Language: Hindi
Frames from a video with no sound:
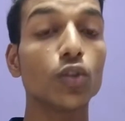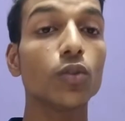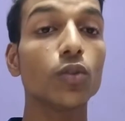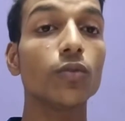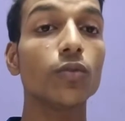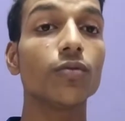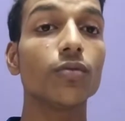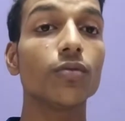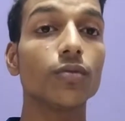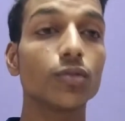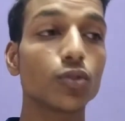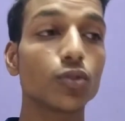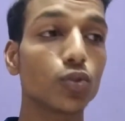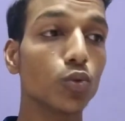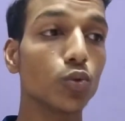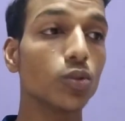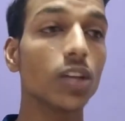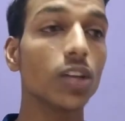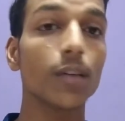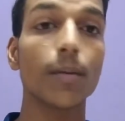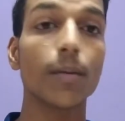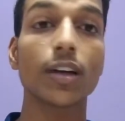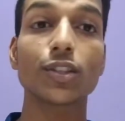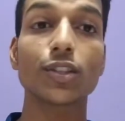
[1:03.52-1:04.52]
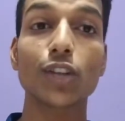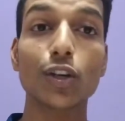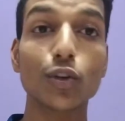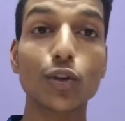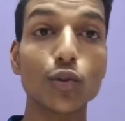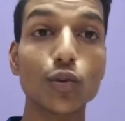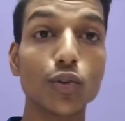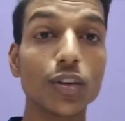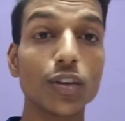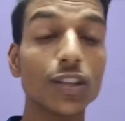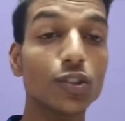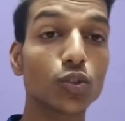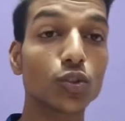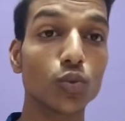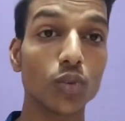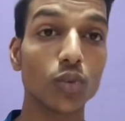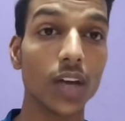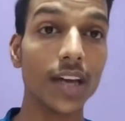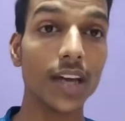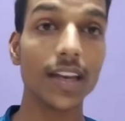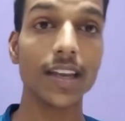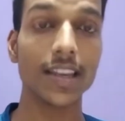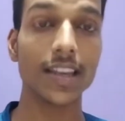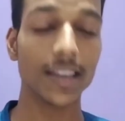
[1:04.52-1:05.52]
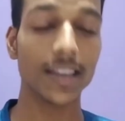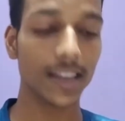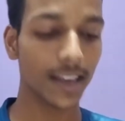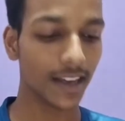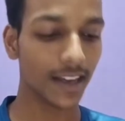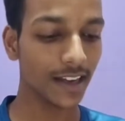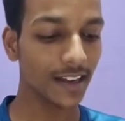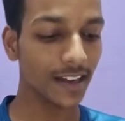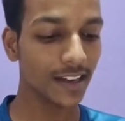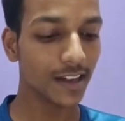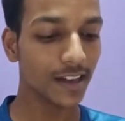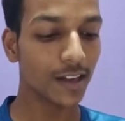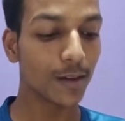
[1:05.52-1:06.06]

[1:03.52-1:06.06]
जो सुसमाचार को उन्होंने सुना नहीं है